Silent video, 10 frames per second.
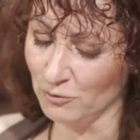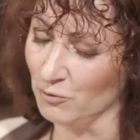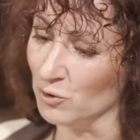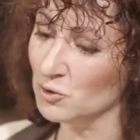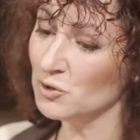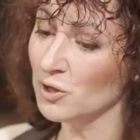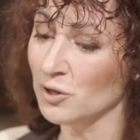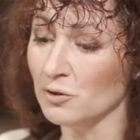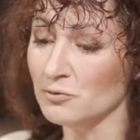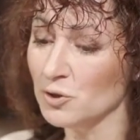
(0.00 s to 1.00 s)
Федя
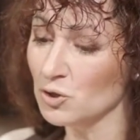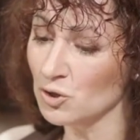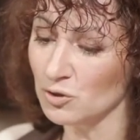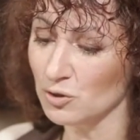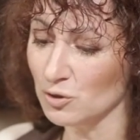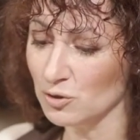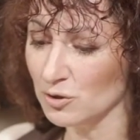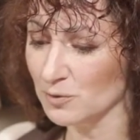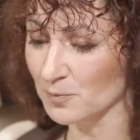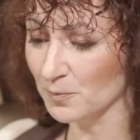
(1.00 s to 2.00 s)
стоял в
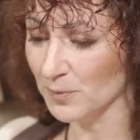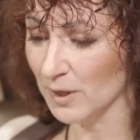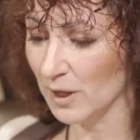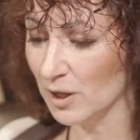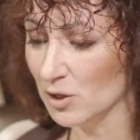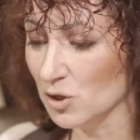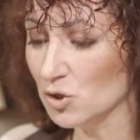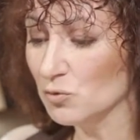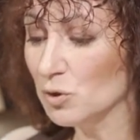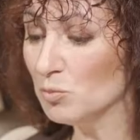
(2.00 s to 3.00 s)
нерешительности.
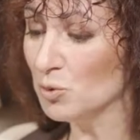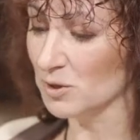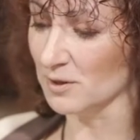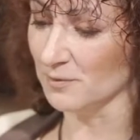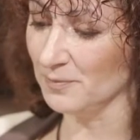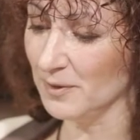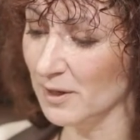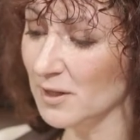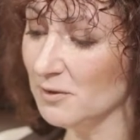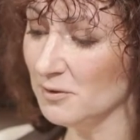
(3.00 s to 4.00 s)
«Ничего не бойся,
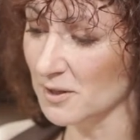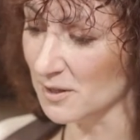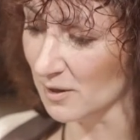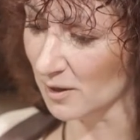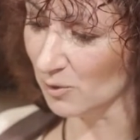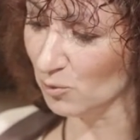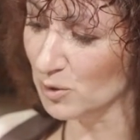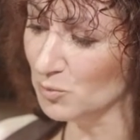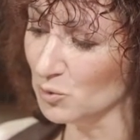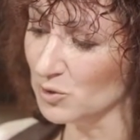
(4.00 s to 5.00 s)
это весело!» –
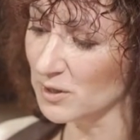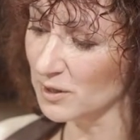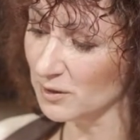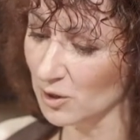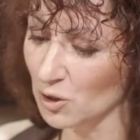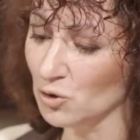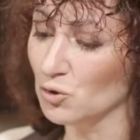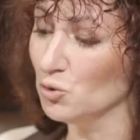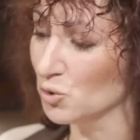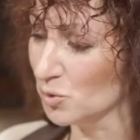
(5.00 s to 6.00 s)
улыбнулся Иоанн и
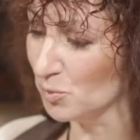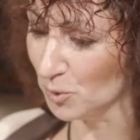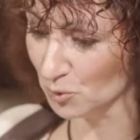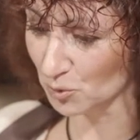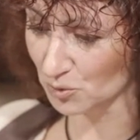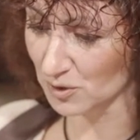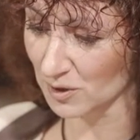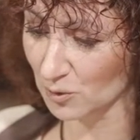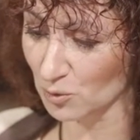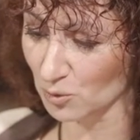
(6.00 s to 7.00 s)
тоже плюхнулся
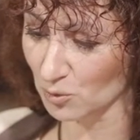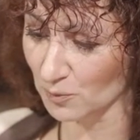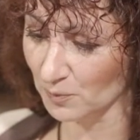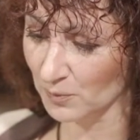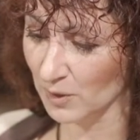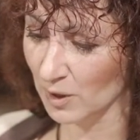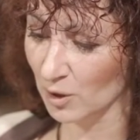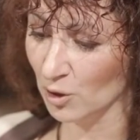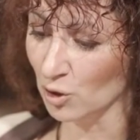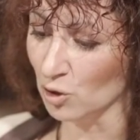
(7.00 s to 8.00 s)
на горку.
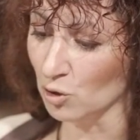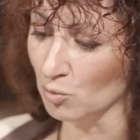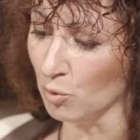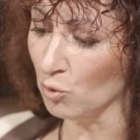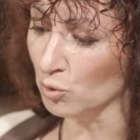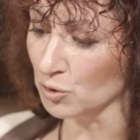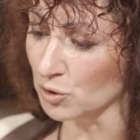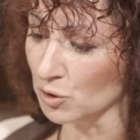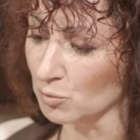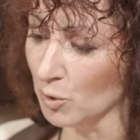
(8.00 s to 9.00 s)
«Не боулинг,
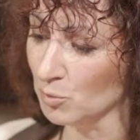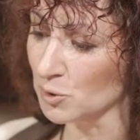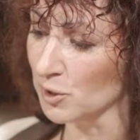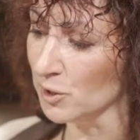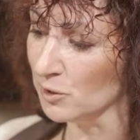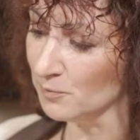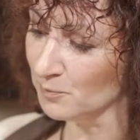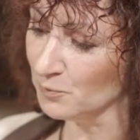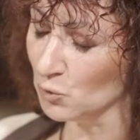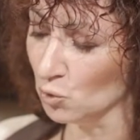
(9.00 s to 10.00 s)
так бобслей!»
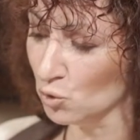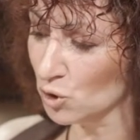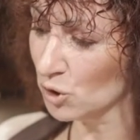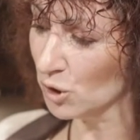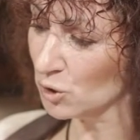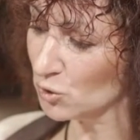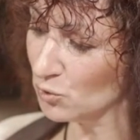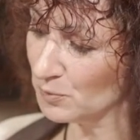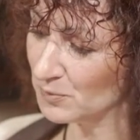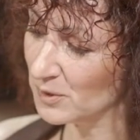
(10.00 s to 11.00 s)
тоже
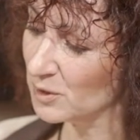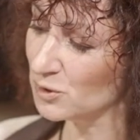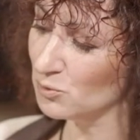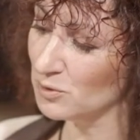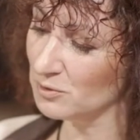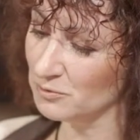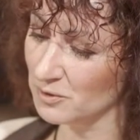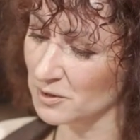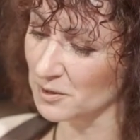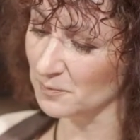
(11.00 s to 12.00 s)
хорошо», – рассудил
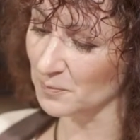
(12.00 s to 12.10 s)
Федя.